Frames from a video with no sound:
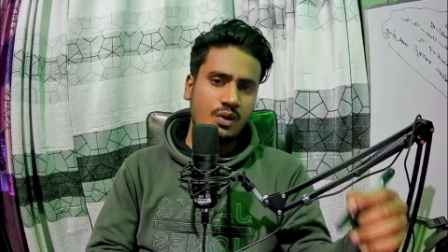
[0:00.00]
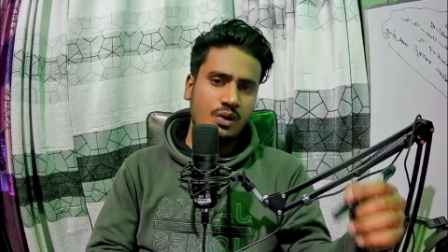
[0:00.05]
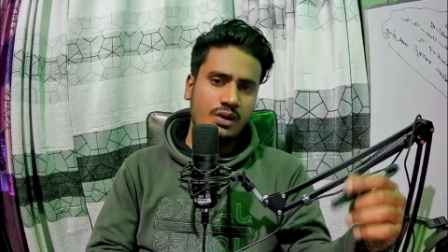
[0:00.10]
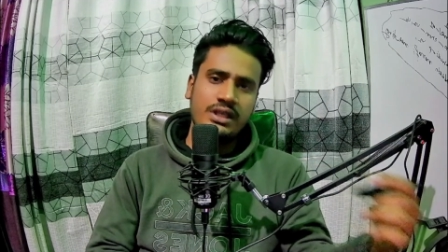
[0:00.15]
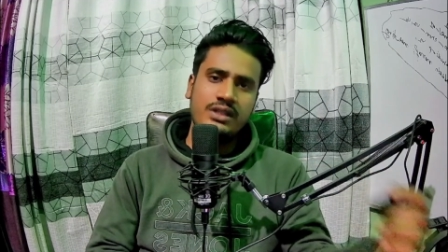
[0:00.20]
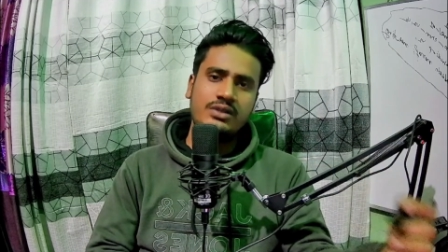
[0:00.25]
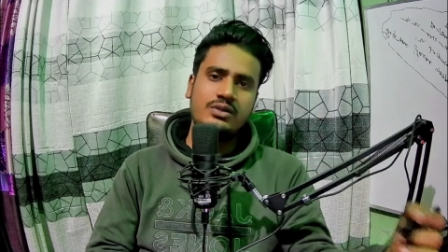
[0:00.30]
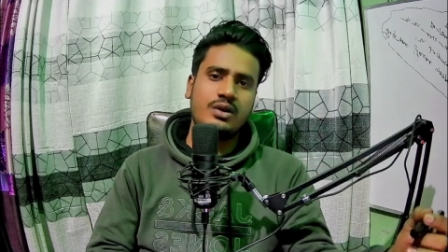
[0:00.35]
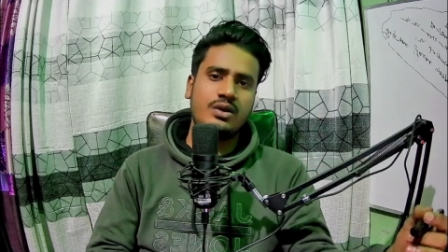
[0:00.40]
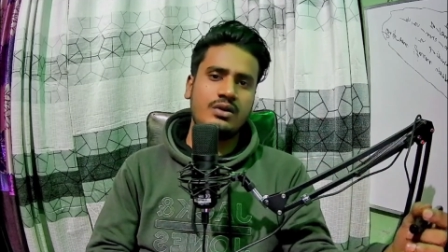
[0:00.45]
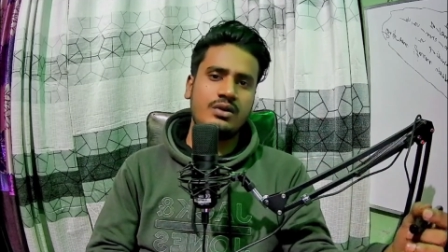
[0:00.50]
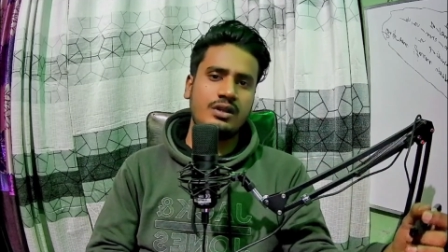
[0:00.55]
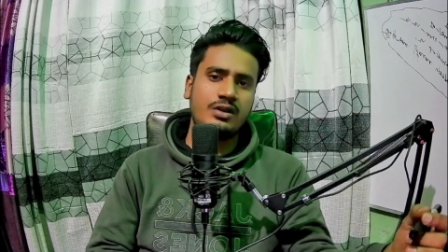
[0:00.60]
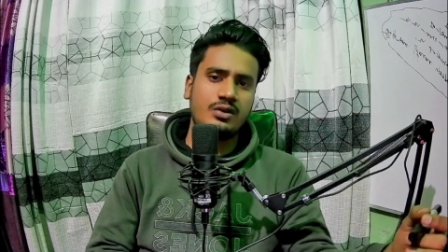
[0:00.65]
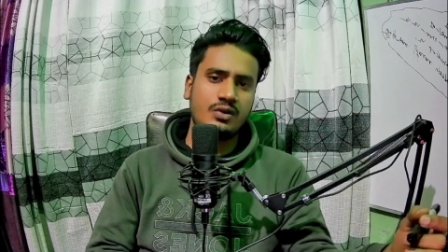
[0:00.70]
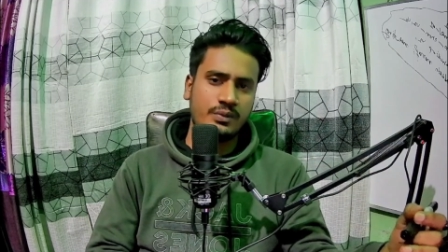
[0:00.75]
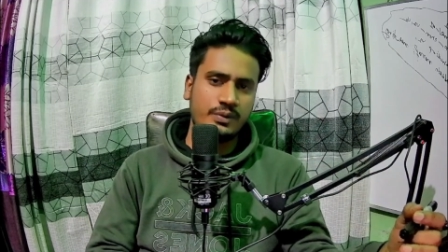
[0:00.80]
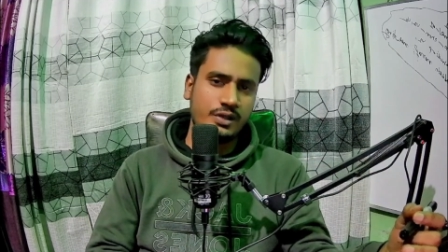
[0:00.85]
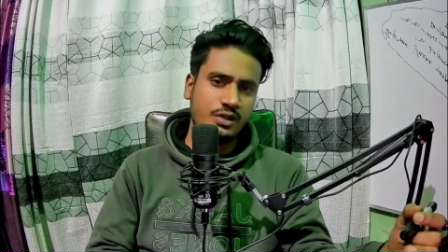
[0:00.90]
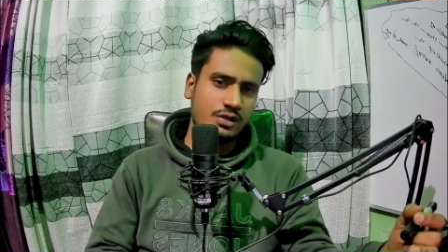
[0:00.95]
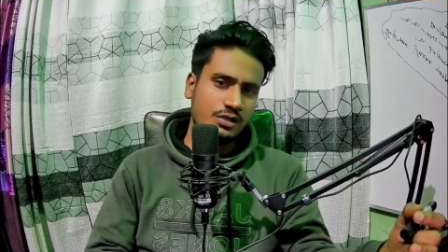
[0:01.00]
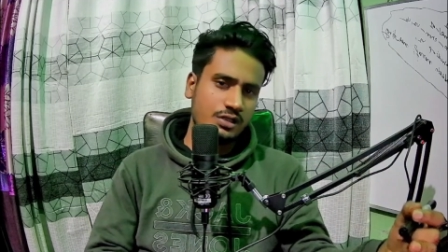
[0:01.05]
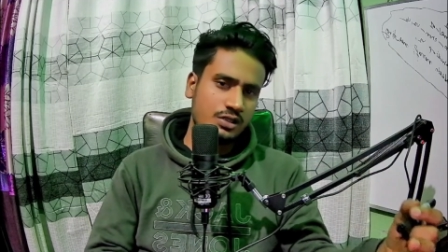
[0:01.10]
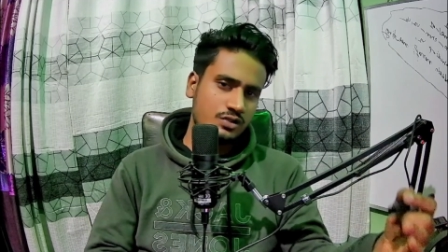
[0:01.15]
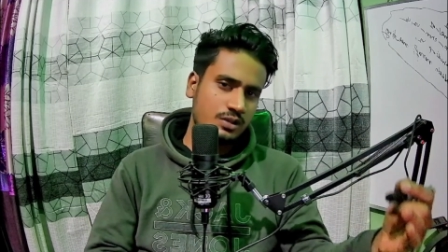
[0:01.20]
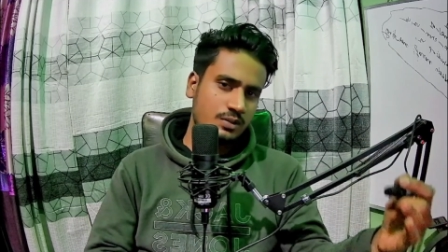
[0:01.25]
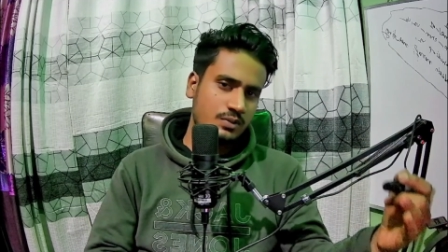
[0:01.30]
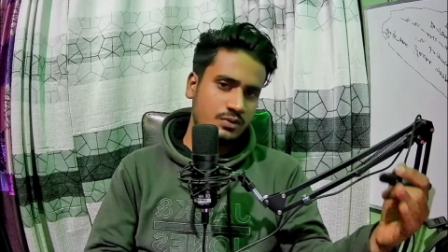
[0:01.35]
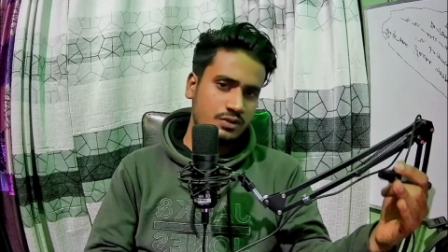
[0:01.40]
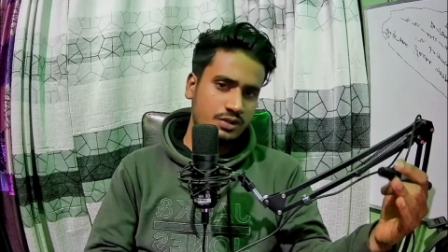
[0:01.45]
অনেক ধরনের অভিজ্ঞতার
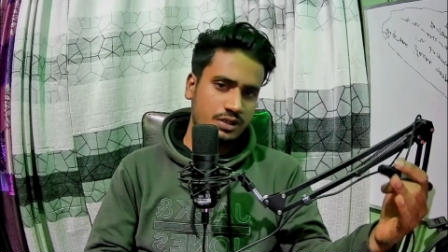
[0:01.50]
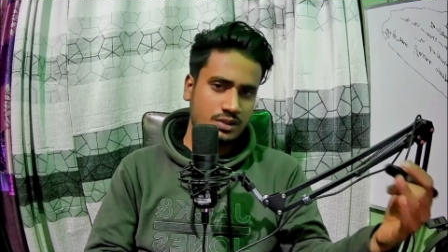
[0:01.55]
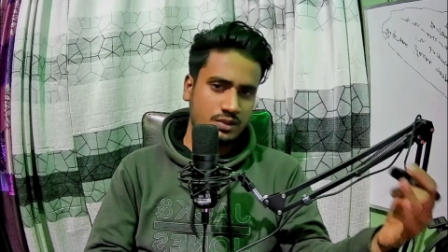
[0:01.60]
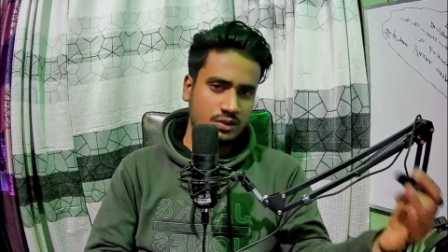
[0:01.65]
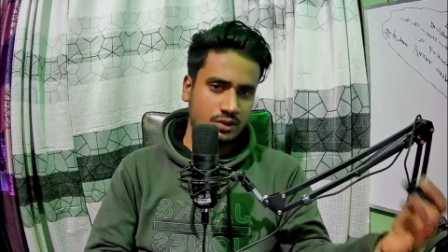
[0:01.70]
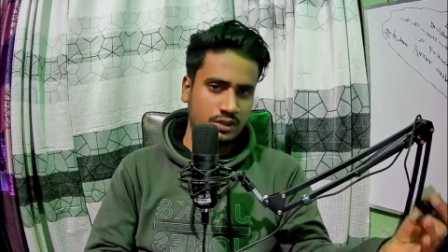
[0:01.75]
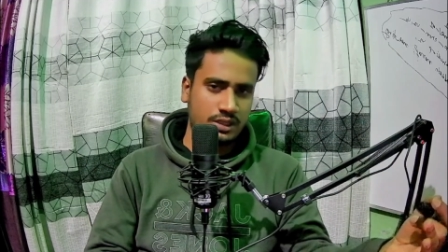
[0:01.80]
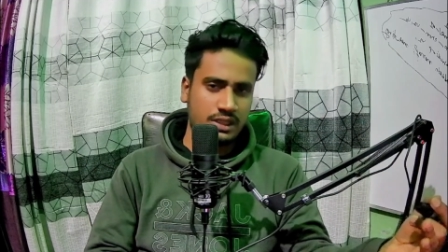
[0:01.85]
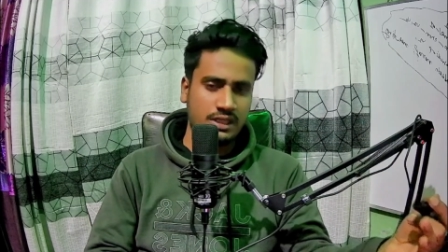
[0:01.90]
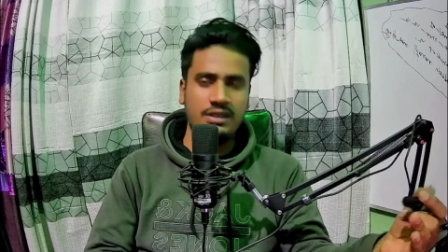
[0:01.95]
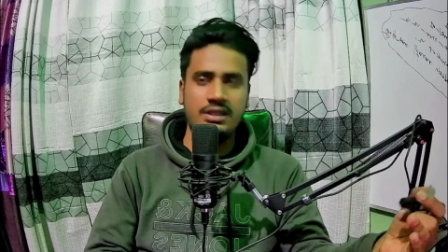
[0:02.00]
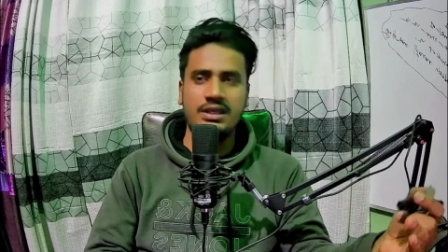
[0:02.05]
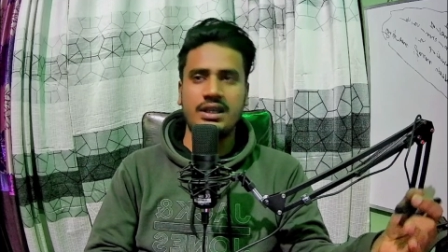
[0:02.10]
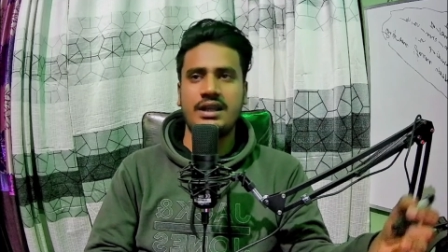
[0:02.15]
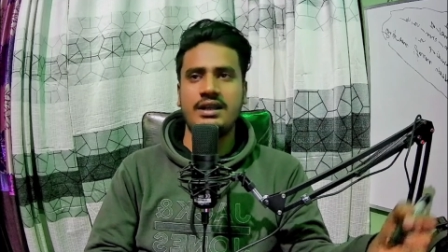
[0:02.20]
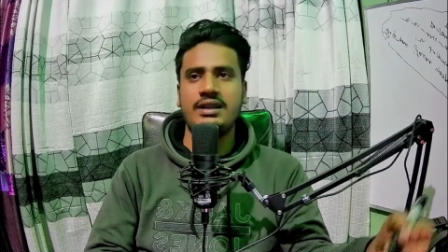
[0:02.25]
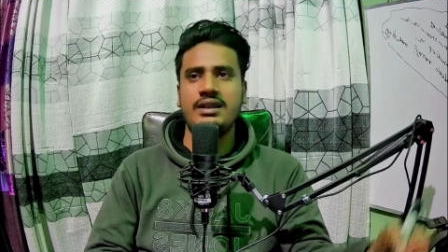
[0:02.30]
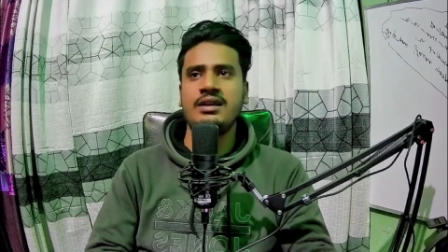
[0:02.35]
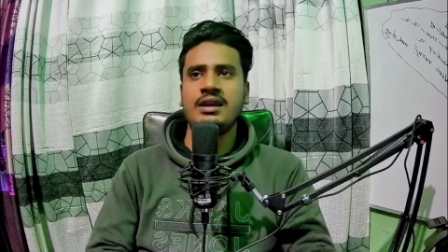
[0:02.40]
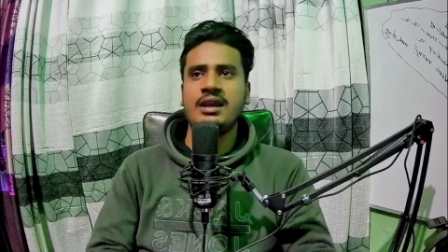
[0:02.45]
সম্মুখীন হই এইখানে